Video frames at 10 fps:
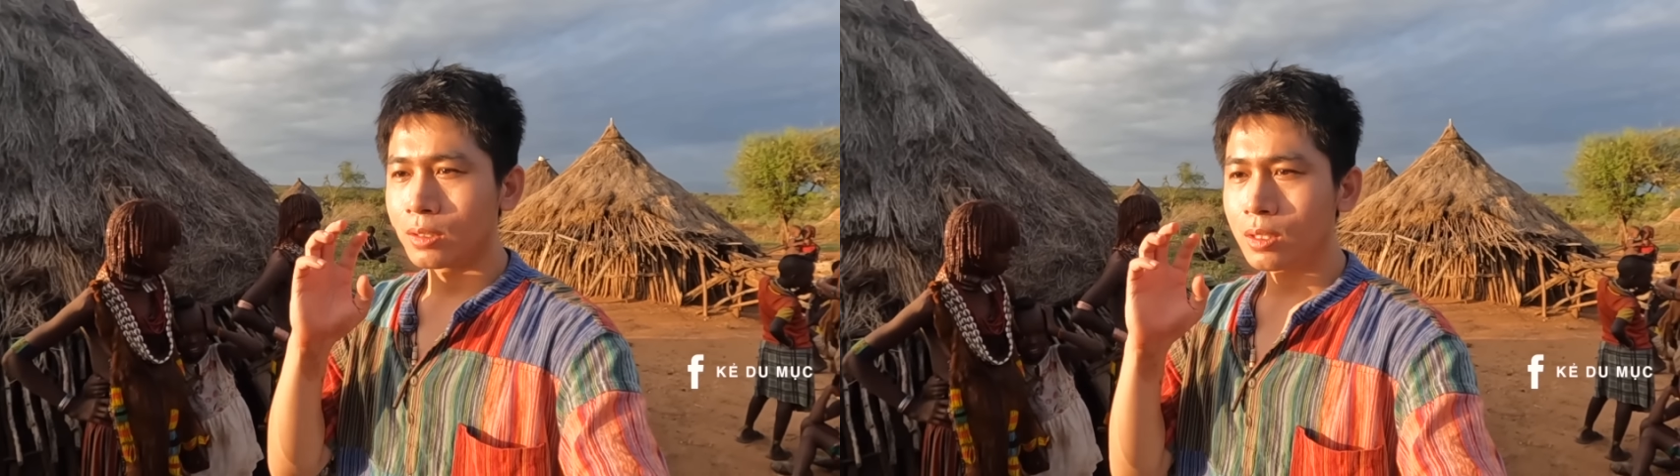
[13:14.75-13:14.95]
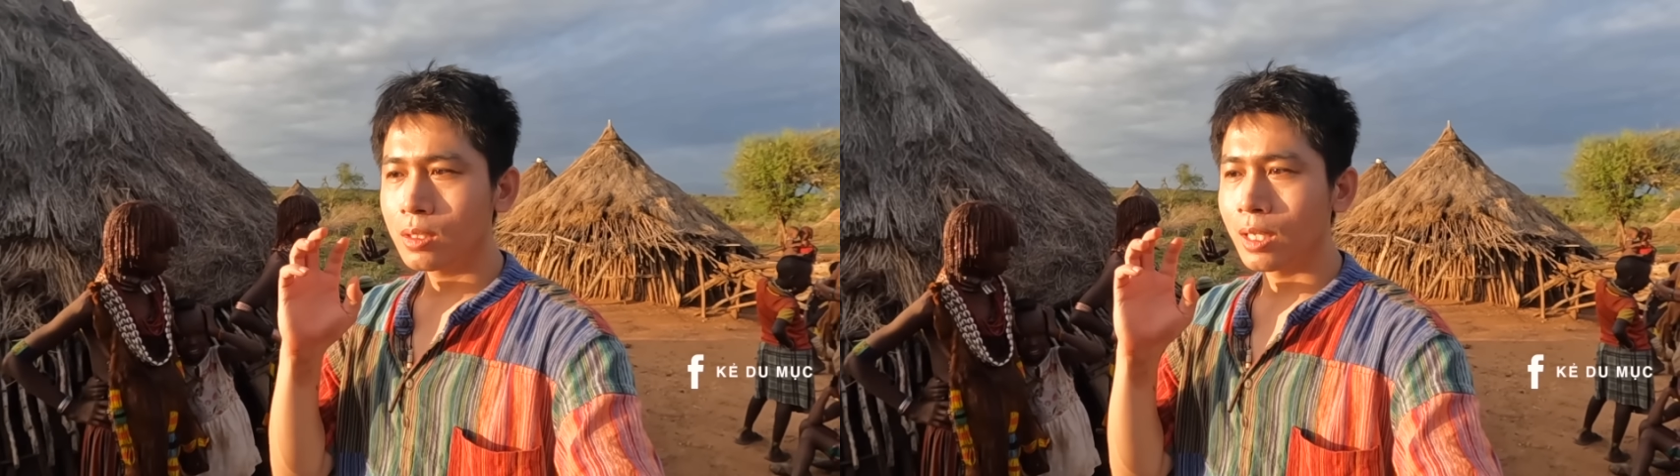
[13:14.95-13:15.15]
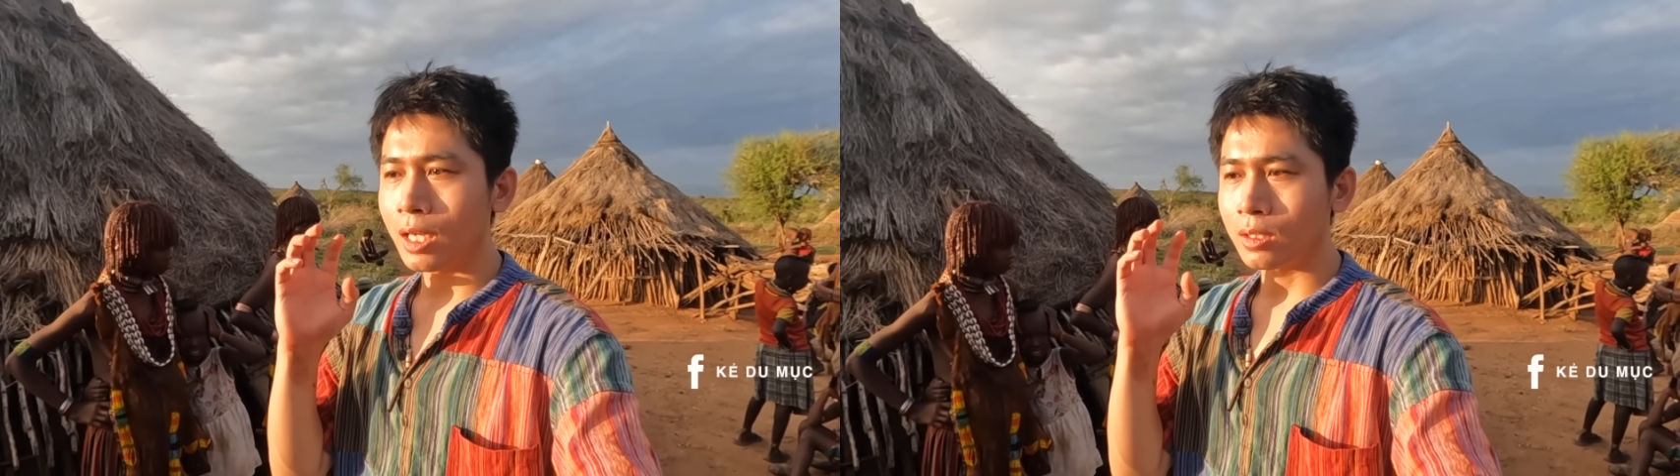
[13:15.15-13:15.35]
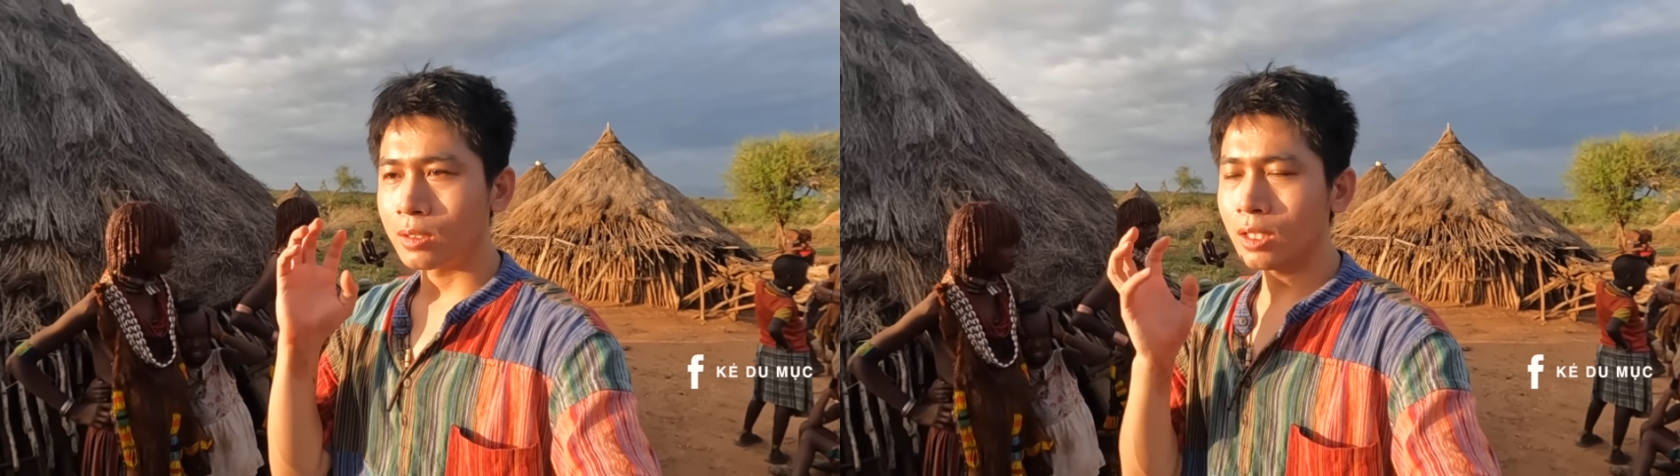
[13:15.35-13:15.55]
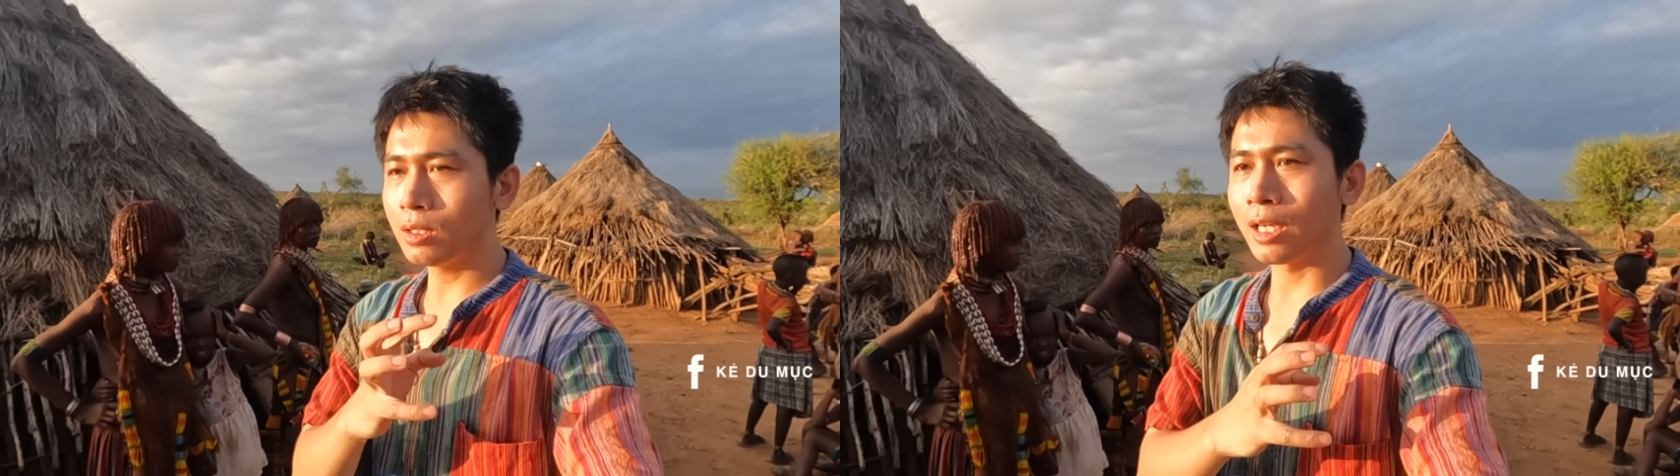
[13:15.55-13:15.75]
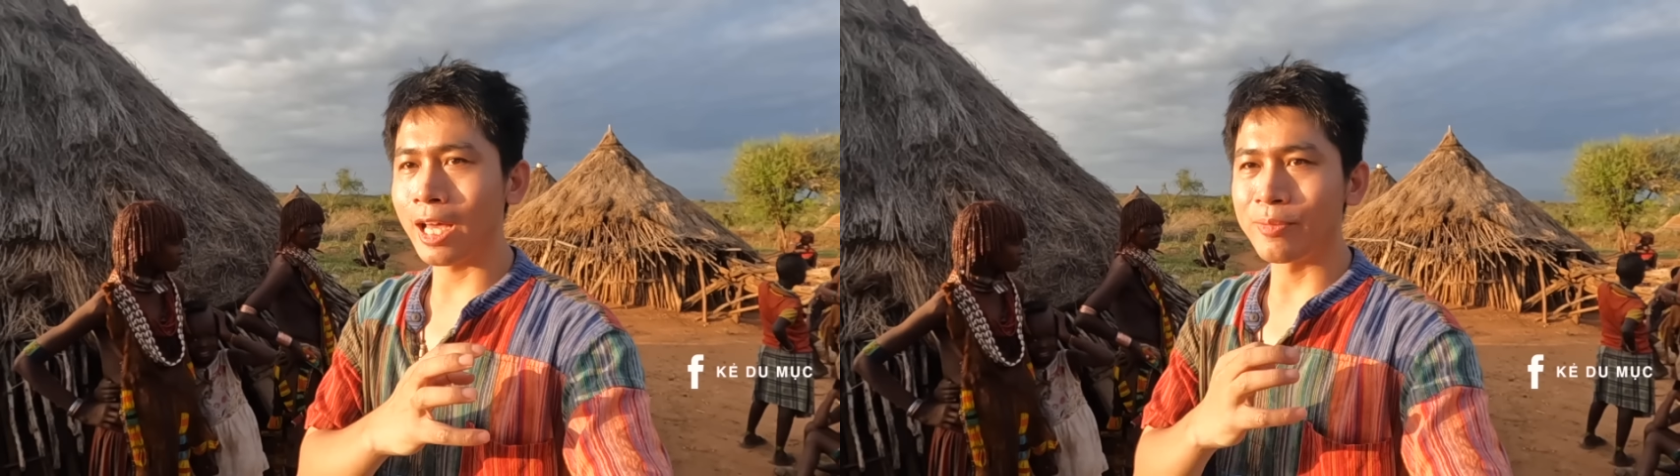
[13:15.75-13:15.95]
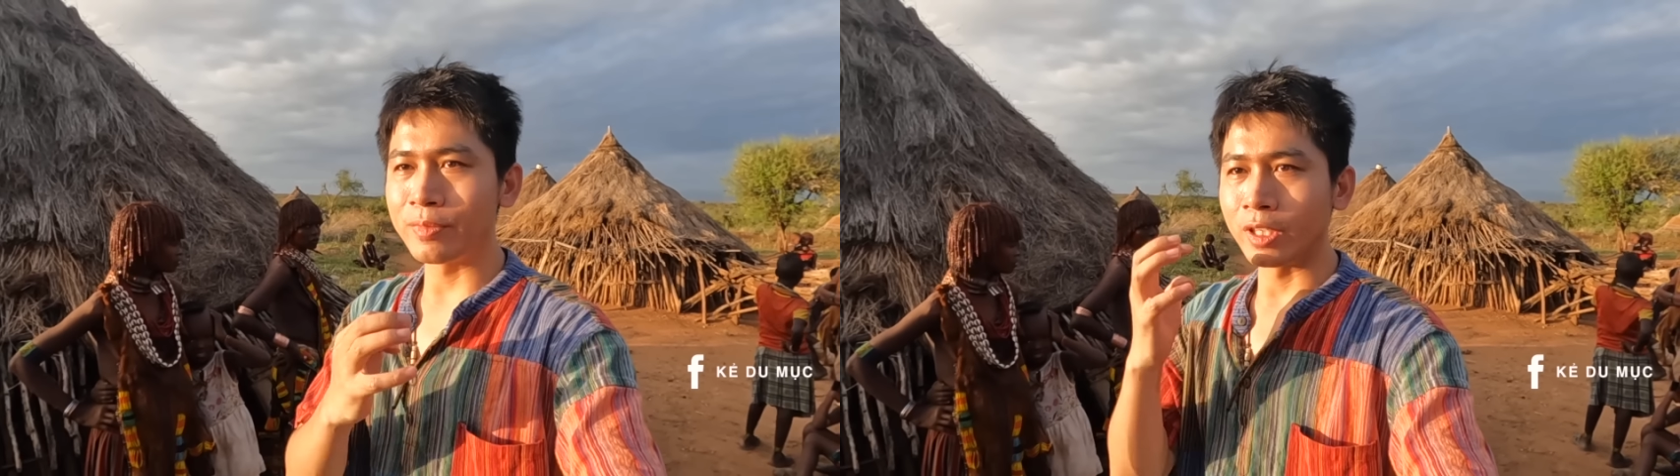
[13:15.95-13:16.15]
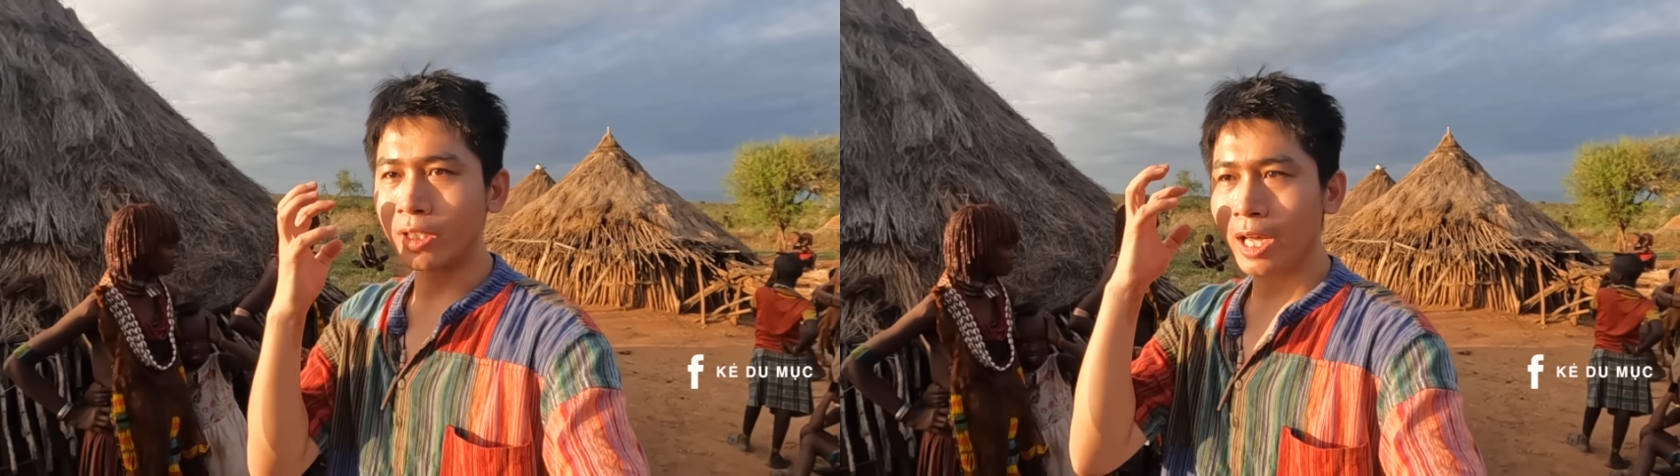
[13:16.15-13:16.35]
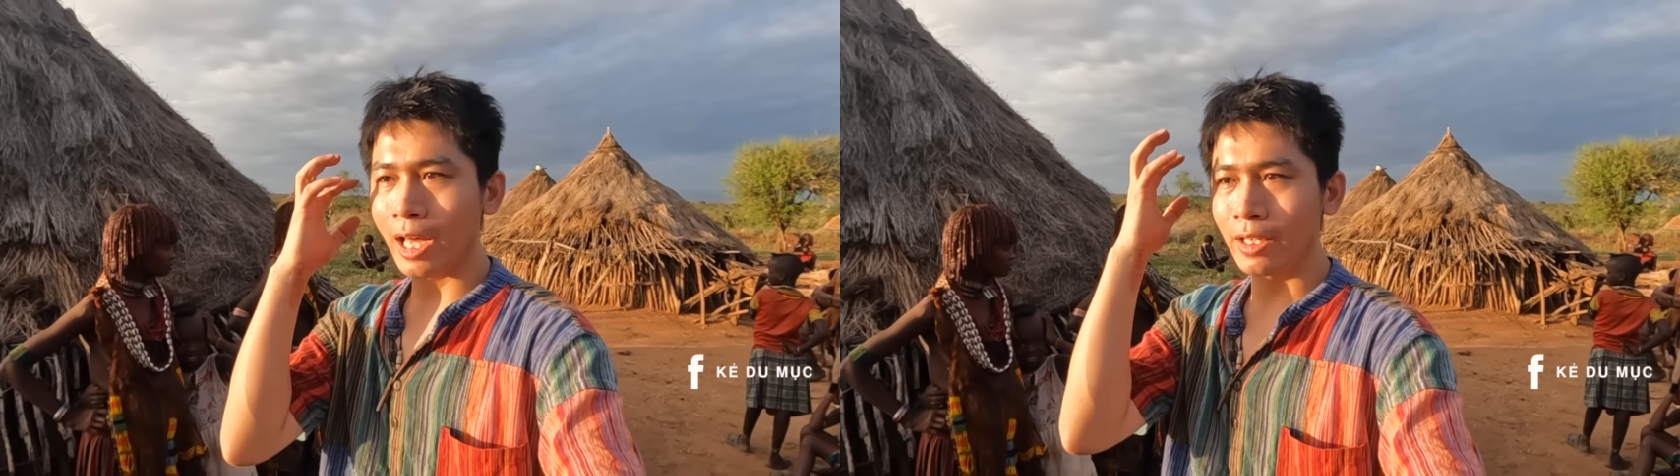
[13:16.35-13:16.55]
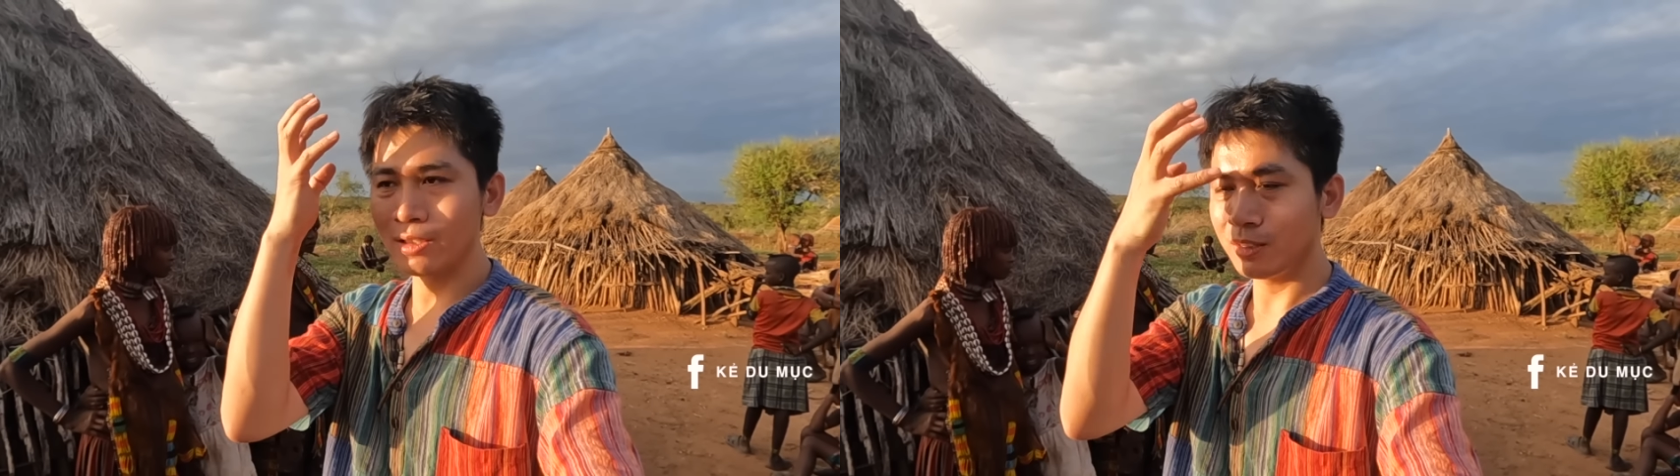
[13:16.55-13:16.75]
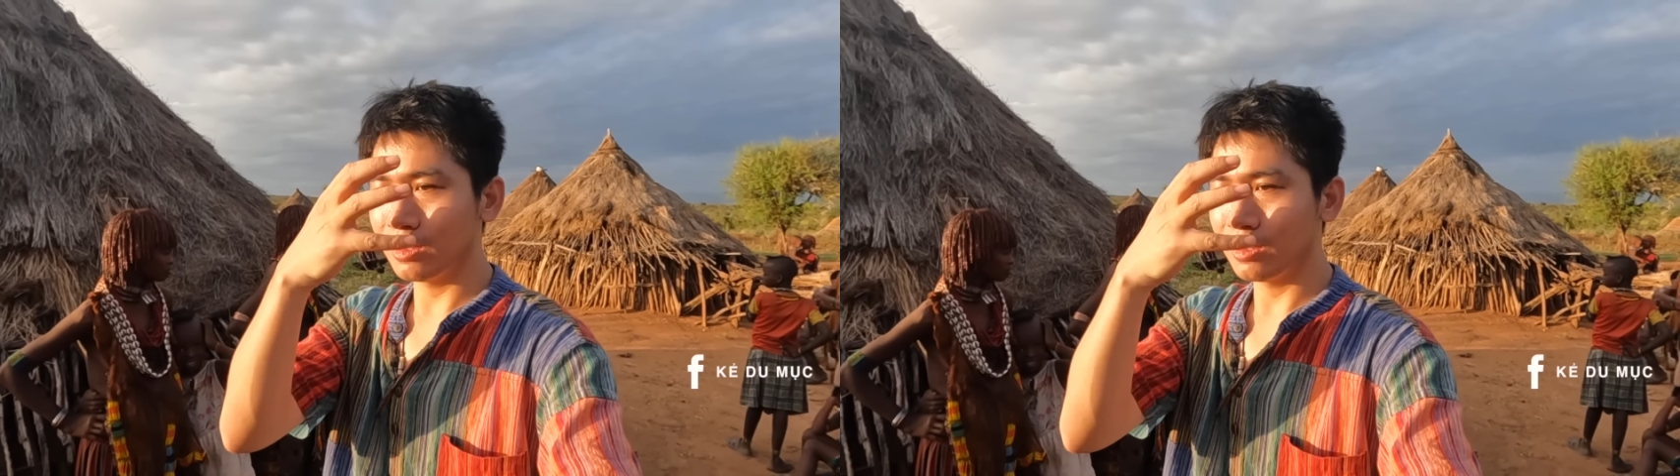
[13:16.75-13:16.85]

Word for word: rất là thích làm những cái